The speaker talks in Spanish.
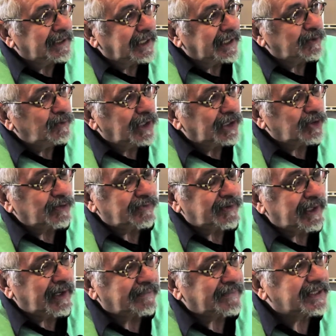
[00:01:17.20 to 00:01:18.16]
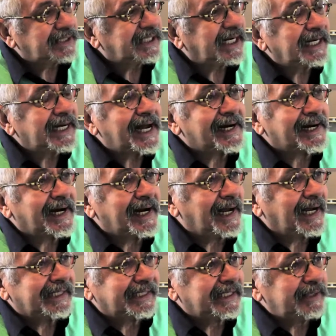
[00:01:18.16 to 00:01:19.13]
de que una sociedad se
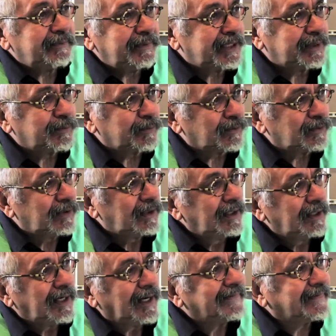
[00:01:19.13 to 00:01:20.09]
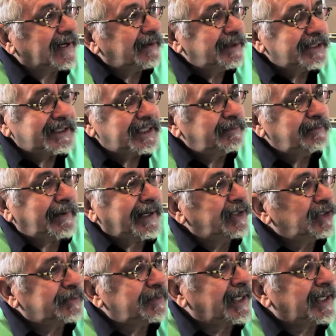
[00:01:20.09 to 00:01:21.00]
narra a sí mismo a través de varios